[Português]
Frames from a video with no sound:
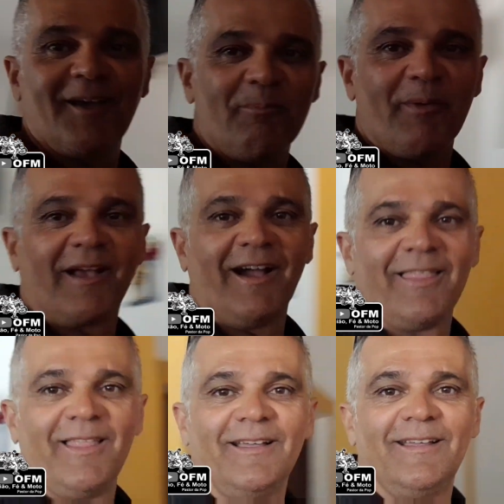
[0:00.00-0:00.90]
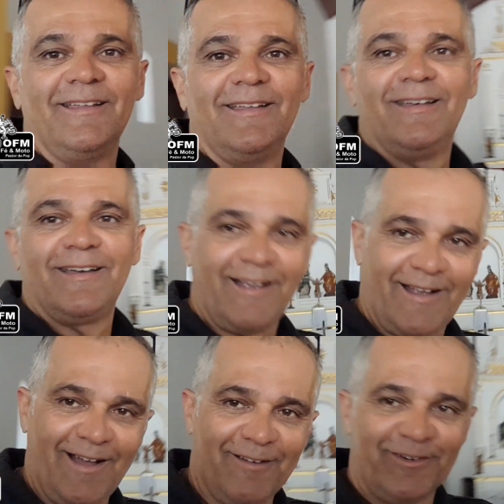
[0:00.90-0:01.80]
é a pegada.
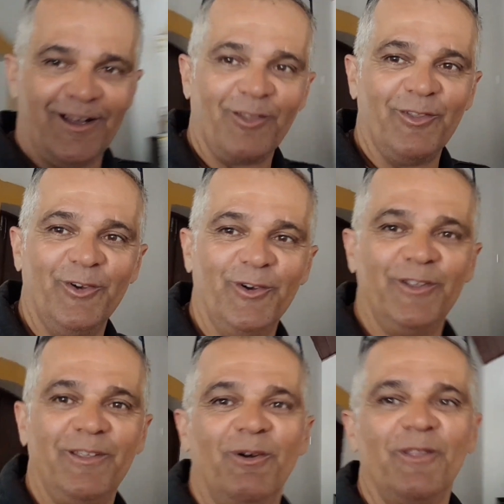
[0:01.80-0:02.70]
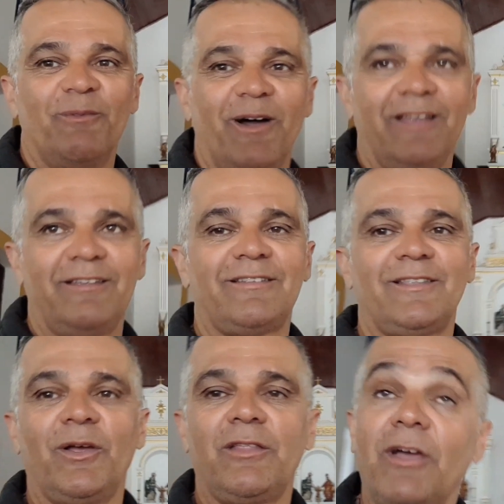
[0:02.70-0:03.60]
Cavalo doido, bom demais.
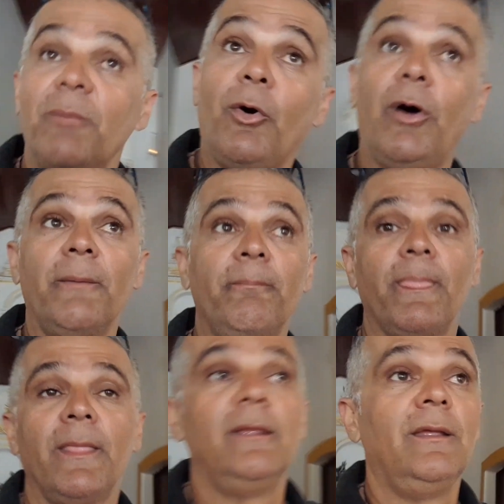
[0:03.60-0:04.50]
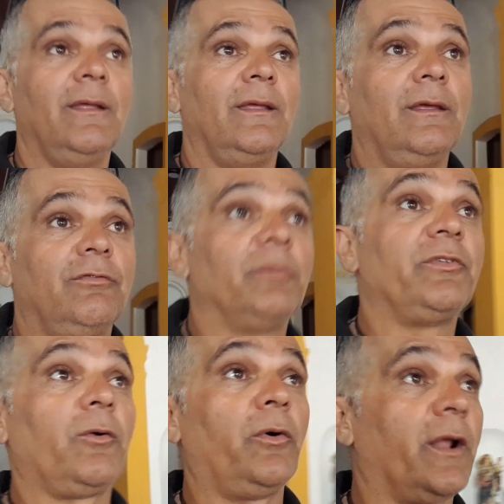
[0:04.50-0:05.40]
Então a gente vai embora e
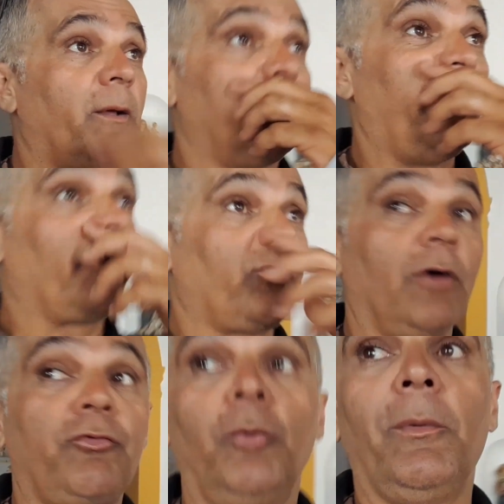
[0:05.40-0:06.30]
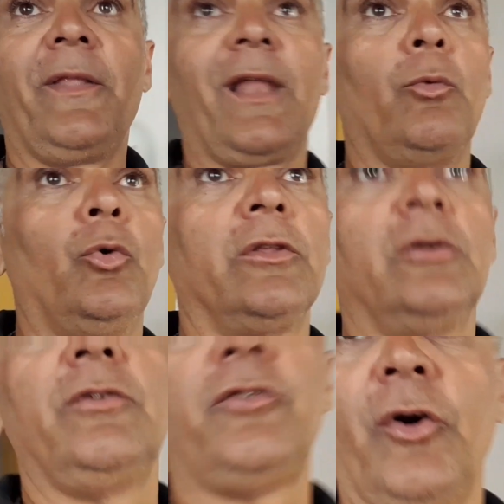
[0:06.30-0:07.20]
vamos agora dar só uma filmada lá no
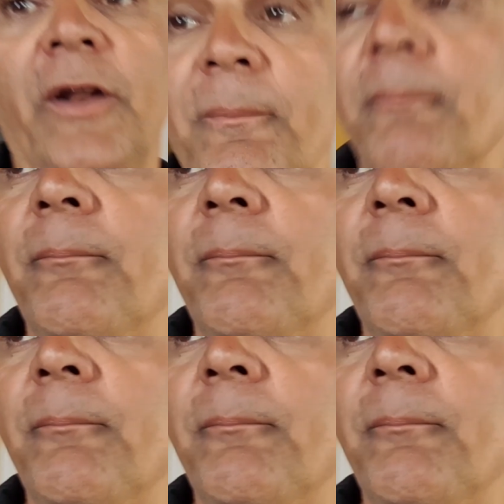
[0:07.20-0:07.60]
outro. Senhora?